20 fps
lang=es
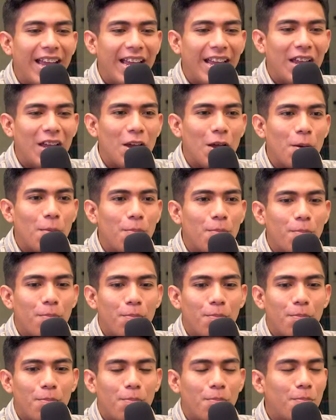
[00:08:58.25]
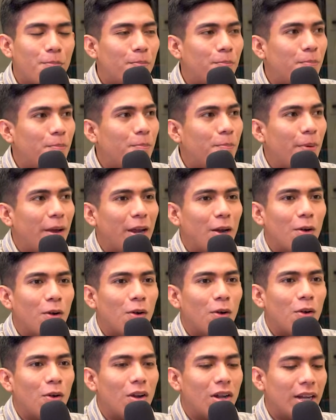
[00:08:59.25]
Eh,
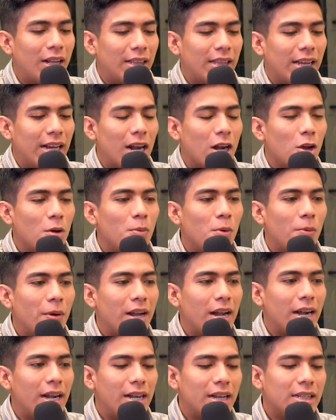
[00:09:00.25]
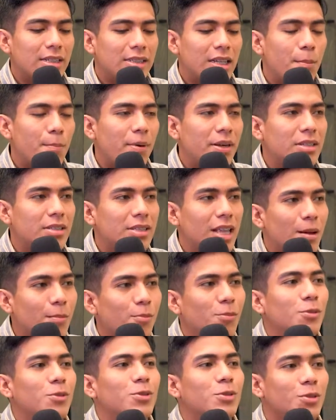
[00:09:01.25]
pero literal, como bailarines siempre
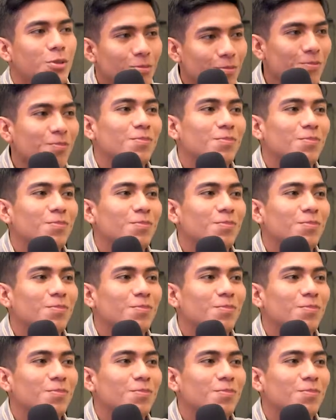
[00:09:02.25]
estamos...